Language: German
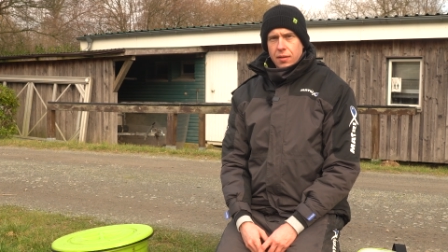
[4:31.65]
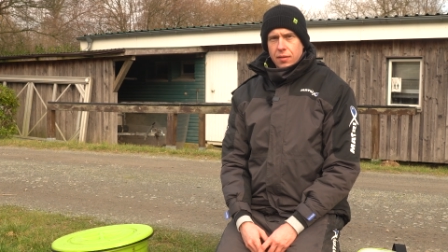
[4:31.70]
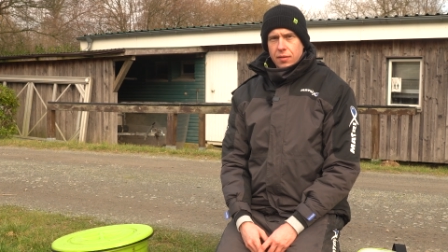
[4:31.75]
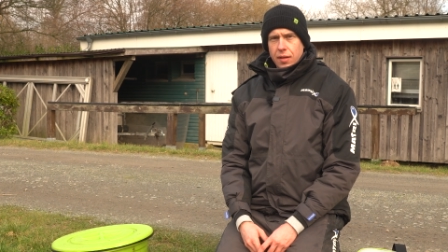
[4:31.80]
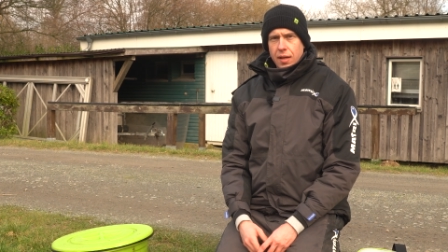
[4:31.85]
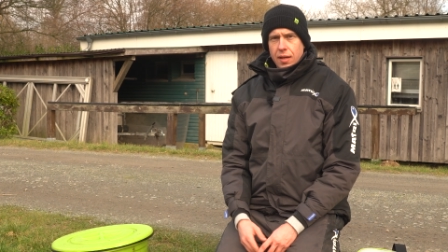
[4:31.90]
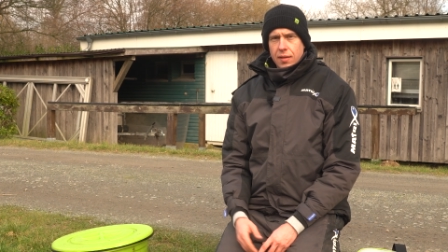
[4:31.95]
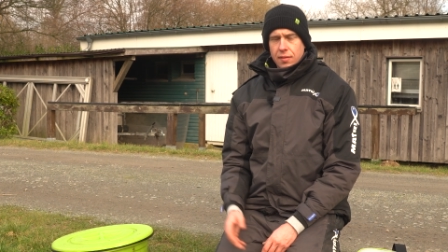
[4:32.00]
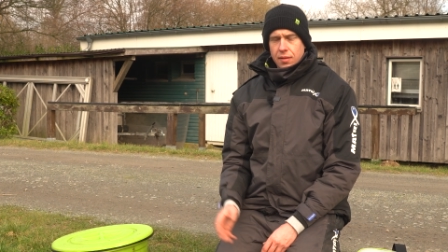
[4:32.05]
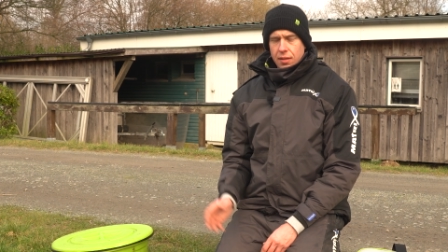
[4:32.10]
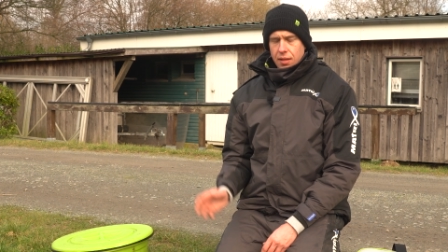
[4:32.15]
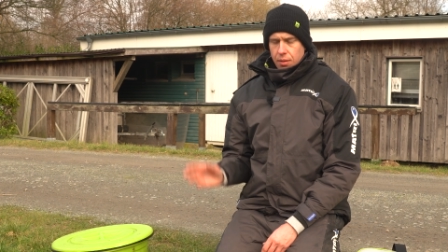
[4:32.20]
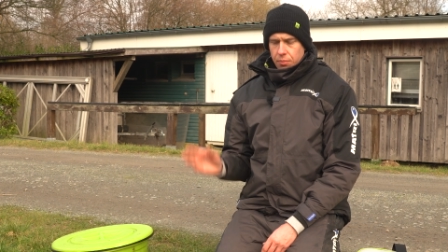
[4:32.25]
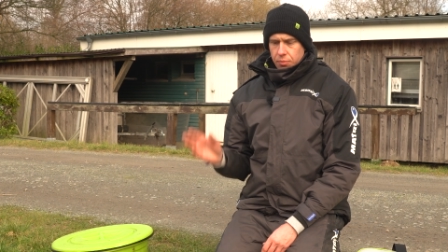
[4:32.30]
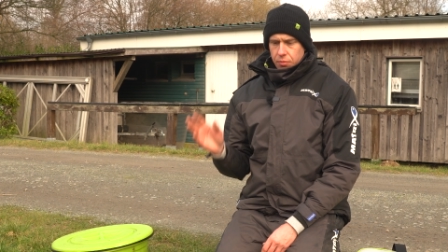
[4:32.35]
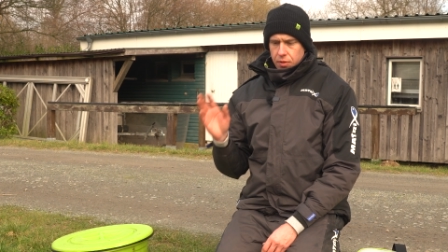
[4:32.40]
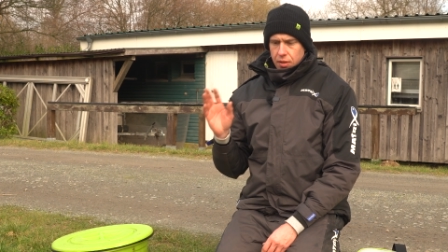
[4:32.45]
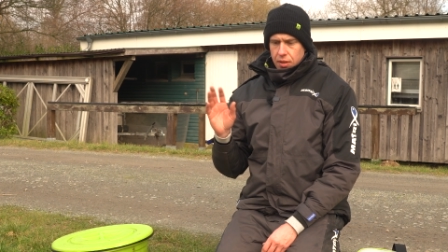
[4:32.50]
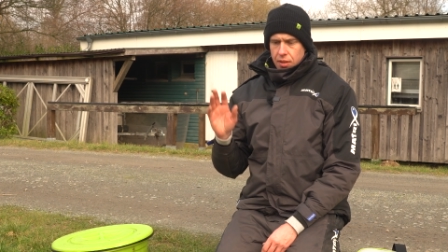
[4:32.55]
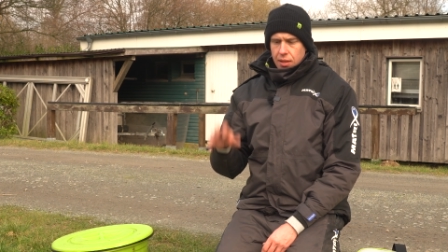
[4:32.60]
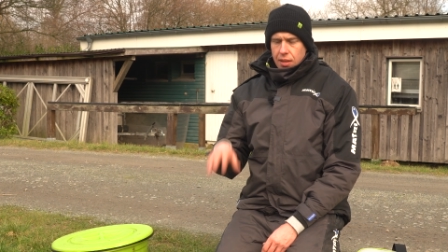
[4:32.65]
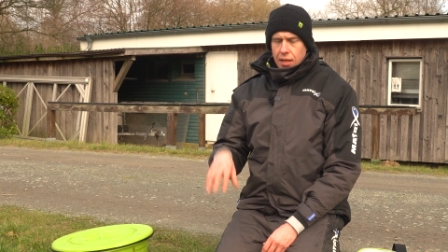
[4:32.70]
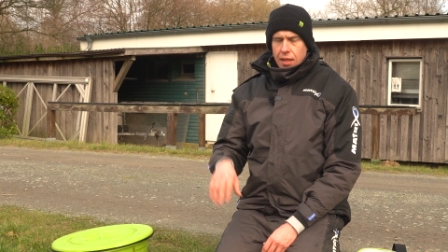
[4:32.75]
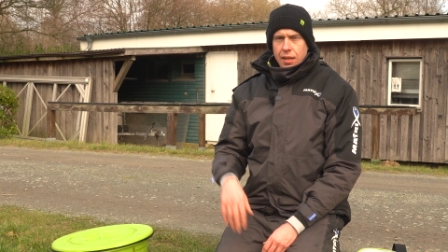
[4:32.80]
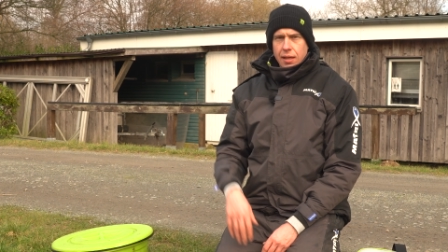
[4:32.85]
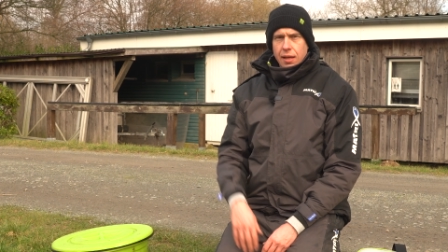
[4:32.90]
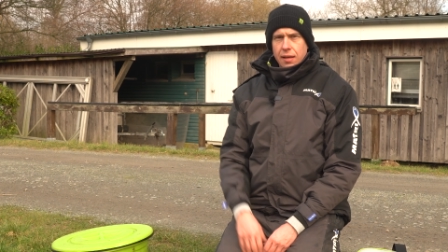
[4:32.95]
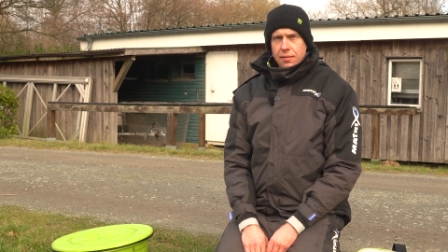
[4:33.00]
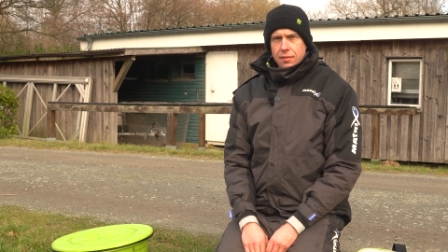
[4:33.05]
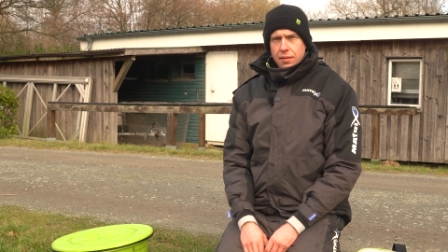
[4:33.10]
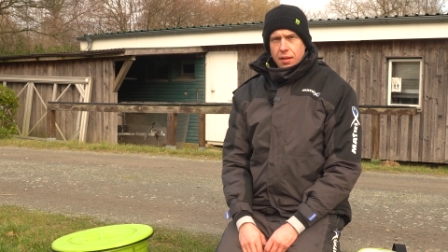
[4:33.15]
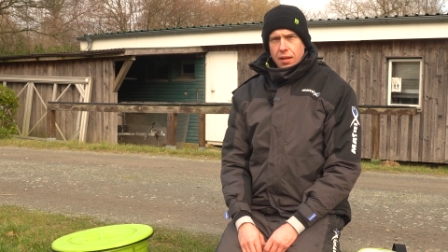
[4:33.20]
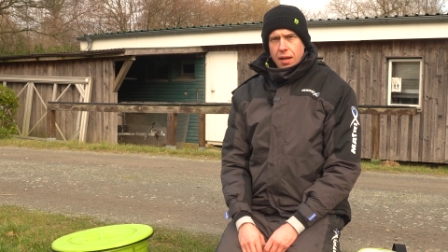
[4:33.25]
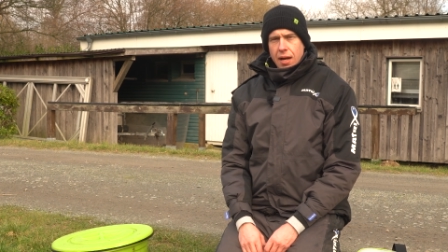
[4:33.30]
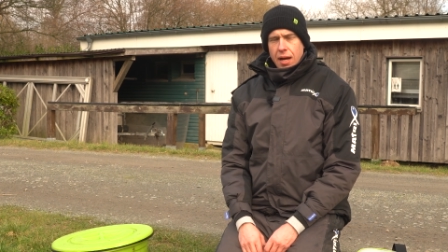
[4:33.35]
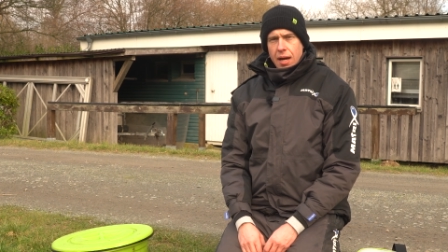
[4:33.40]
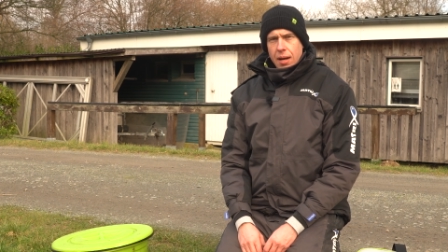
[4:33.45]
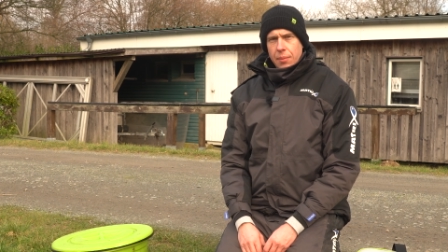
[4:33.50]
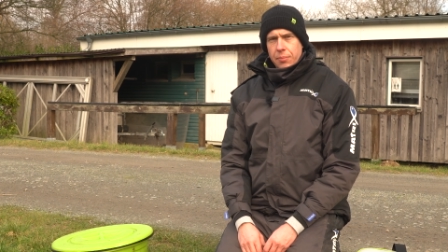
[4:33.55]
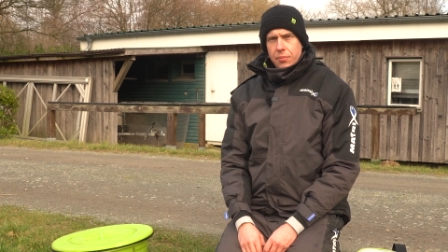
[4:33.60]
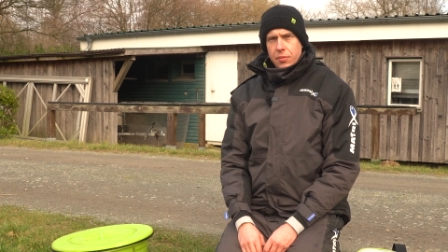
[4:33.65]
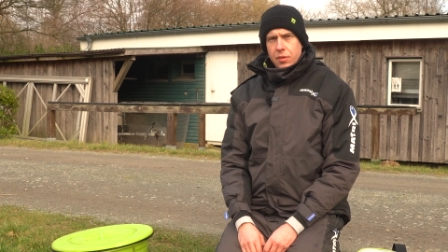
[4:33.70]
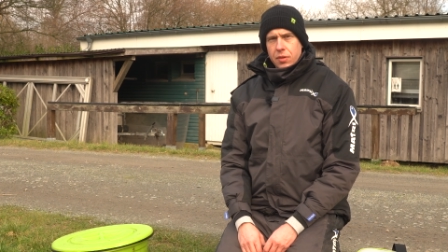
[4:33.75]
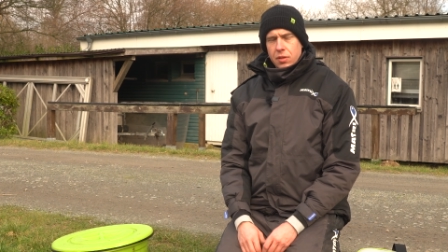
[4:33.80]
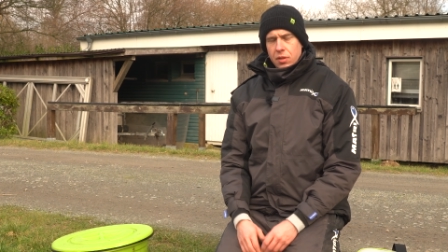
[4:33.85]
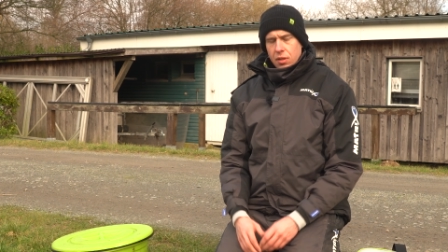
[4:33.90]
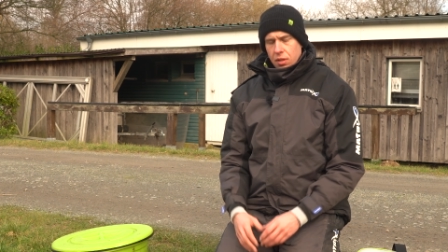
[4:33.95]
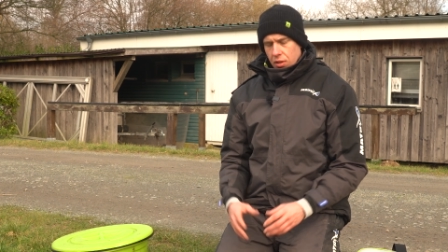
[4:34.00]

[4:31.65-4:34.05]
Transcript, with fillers: Das heißt, ich habe sie gestern Abend